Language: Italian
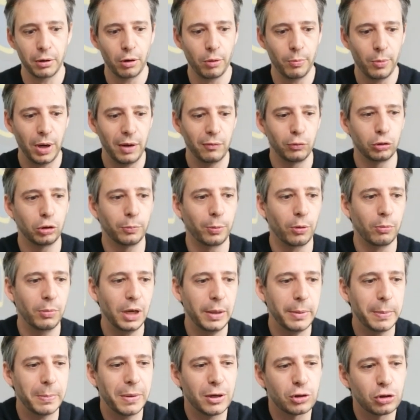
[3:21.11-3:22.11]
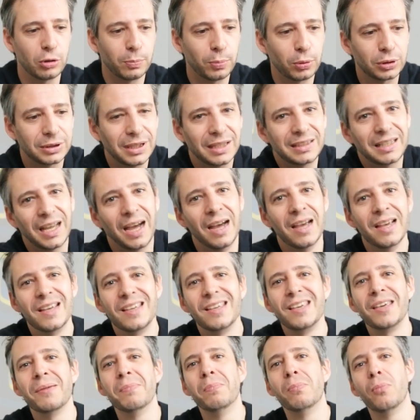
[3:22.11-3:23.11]
non ho mai avuto problemi, me la sono portata
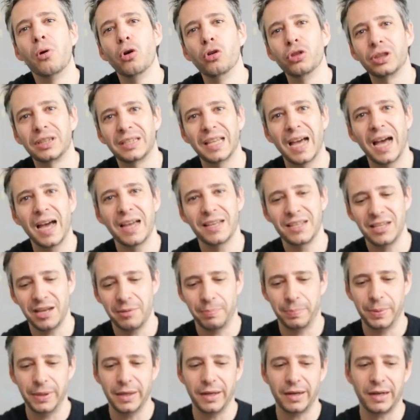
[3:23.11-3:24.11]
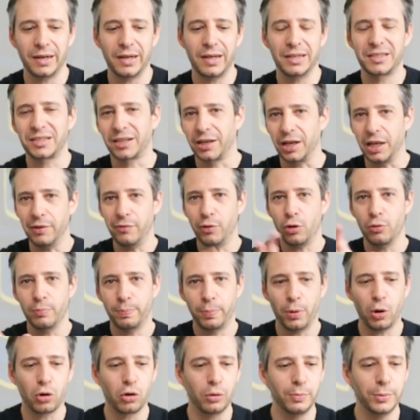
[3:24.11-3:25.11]
in montagna per scrivere un
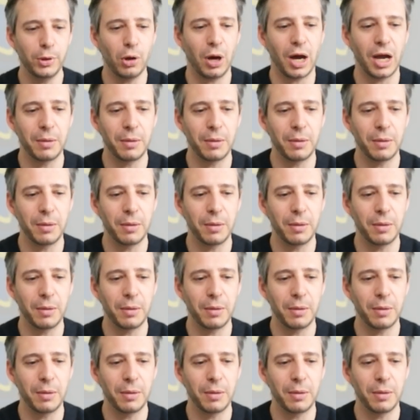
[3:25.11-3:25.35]
po' col mio